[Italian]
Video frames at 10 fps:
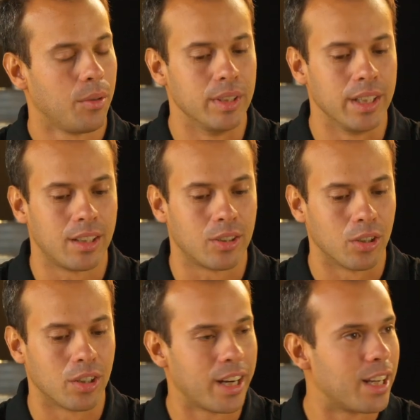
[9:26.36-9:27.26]
Quindi il
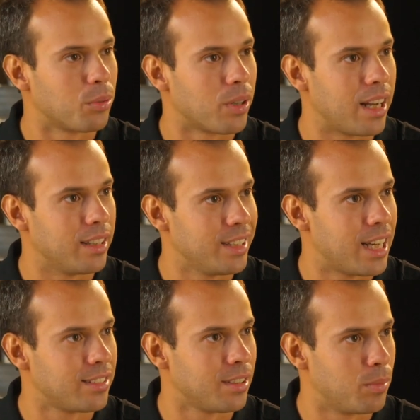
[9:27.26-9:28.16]
colore naturale di
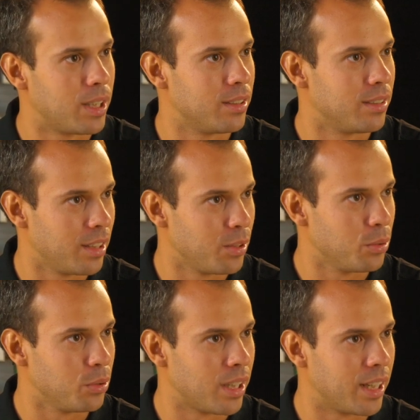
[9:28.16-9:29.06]
Hasselblad ti aiuta?